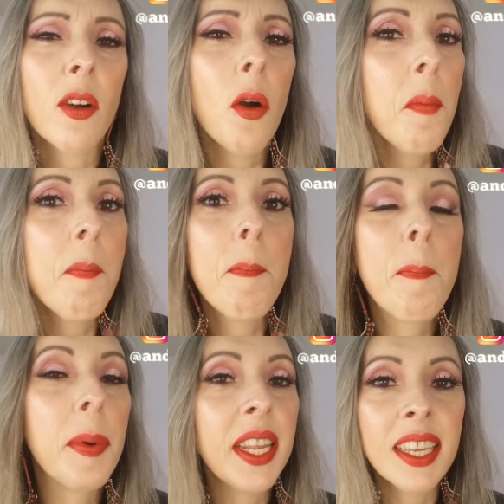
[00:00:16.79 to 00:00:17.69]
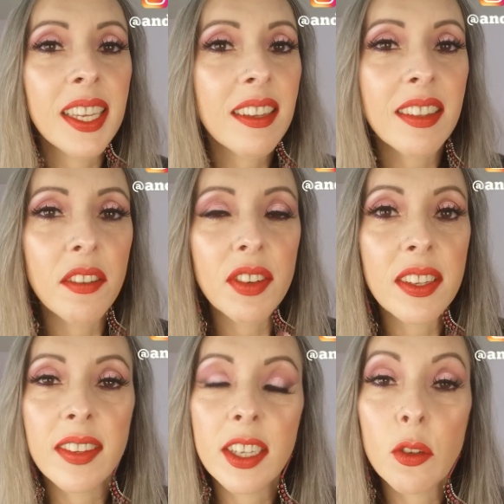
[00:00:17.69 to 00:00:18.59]
Comprinhas na
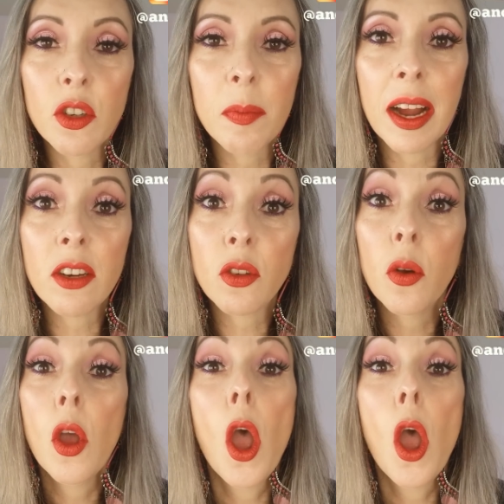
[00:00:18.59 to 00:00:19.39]
25 de março.